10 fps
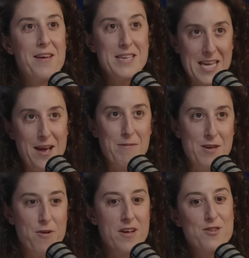sí, ha
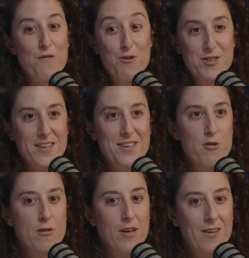pasado por una vez, yo, fluchi, y yo.
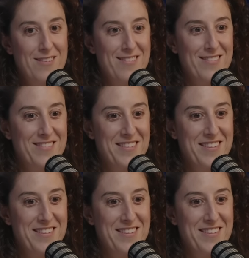claro,